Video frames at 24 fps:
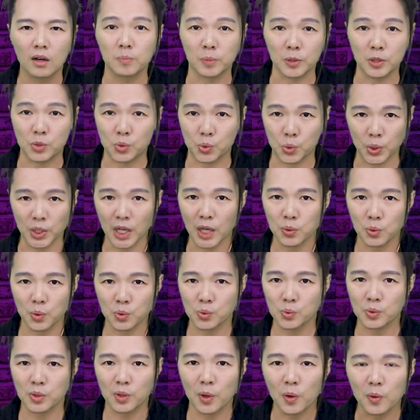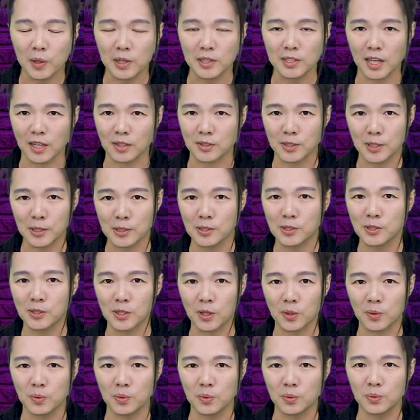比绝大多数的共和党政治
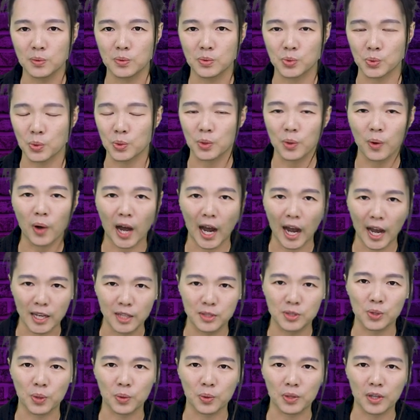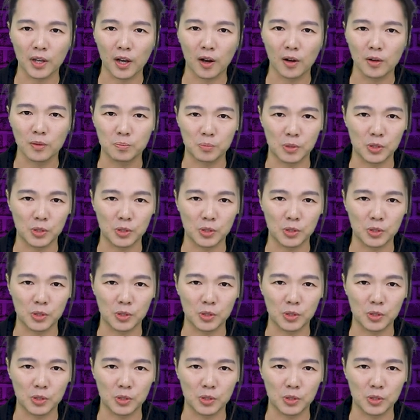人物说的都还重要，